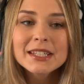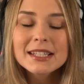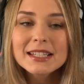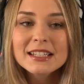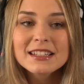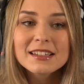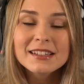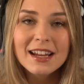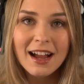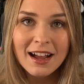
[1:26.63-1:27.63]
Das ist
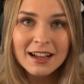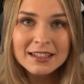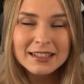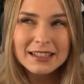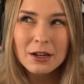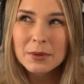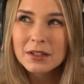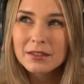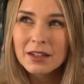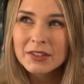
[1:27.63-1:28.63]
der Arzt. Ich
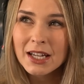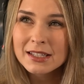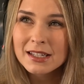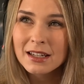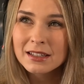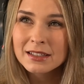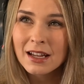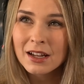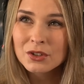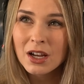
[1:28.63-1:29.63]
glaube, äh, wie heißt der?
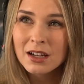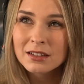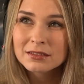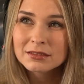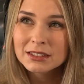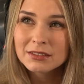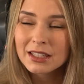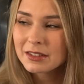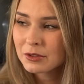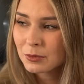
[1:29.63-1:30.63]
Hinata? Wie
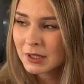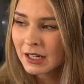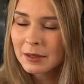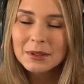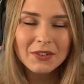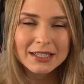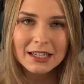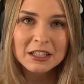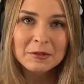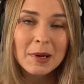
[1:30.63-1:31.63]
heißt er so mit Nachnamen? Ich weiß es
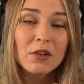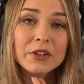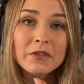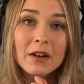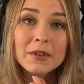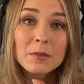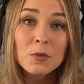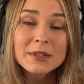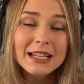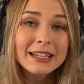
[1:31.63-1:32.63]
gerade nicht mehr. Auf jeden Fall haben wir ihm
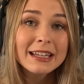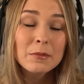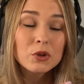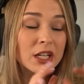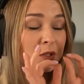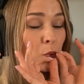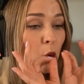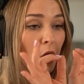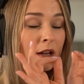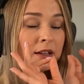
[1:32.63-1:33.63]
Umstyling gegeben und er ist
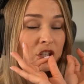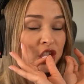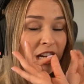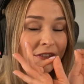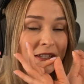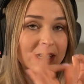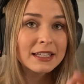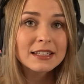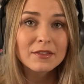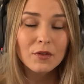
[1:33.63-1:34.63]
Chefskiss